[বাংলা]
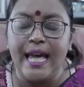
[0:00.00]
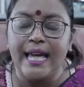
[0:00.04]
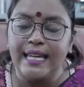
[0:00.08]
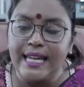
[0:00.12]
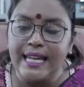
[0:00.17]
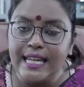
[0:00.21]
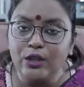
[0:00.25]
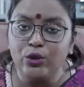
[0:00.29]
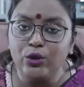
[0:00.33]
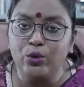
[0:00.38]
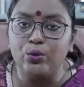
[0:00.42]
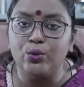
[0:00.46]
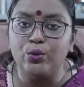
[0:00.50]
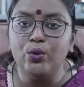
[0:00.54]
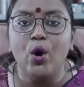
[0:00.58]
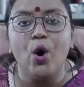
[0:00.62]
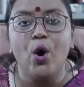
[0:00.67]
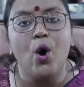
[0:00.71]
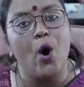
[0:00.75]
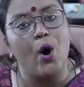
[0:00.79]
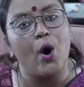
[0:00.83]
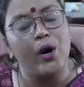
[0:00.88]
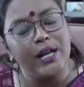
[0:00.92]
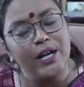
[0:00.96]
কিন্তু
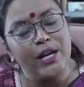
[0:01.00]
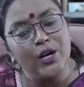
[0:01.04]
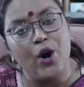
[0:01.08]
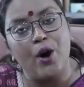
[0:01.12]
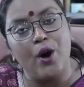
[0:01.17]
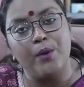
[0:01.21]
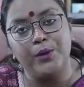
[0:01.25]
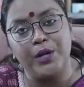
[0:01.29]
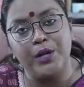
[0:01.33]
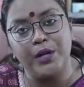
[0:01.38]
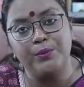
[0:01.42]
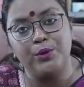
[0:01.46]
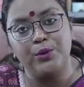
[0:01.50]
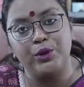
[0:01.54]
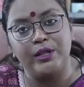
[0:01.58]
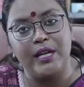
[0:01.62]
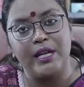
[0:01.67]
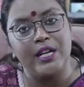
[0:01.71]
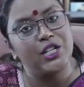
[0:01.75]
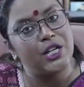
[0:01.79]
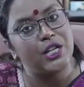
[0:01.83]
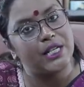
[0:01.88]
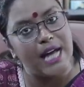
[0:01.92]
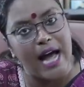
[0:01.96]
অনেক খবরের
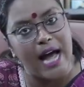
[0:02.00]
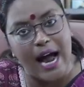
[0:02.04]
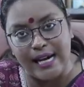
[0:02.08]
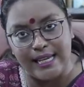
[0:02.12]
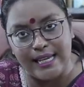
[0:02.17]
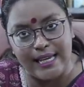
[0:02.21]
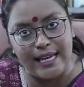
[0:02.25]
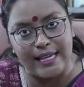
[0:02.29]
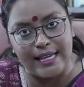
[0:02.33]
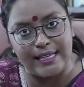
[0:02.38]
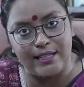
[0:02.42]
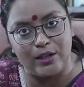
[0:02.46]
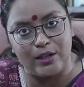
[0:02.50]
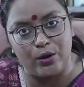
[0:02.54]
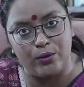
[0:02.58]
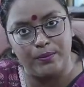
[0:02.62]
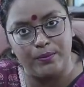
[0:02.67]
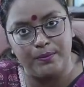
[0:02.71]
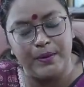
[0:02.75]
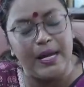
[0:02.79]
মধ্যে সেটা হারিয়ে গেছিল